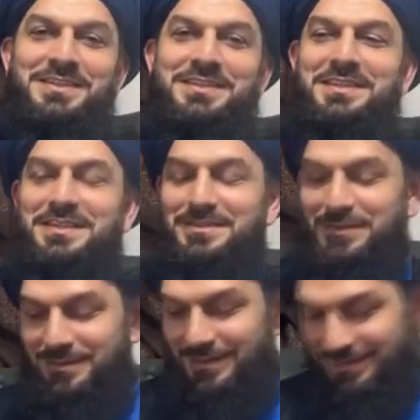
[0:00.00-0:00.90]
Ondan
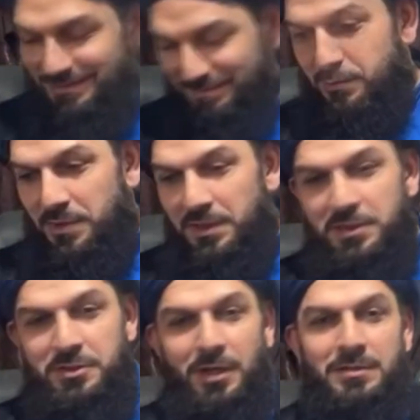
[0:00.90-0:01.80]
sonra bir
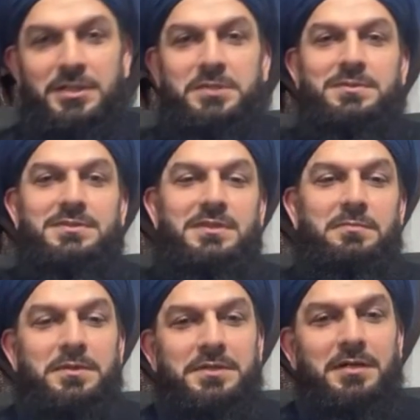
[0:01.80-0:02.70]
iş anlaşması
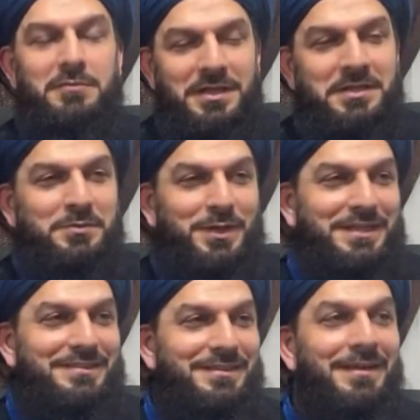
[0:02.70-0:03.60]
yapacak olan
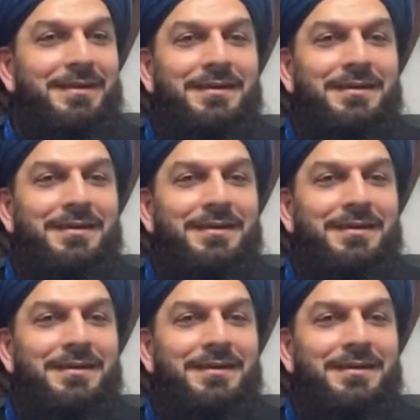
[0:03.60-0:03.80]
vakitte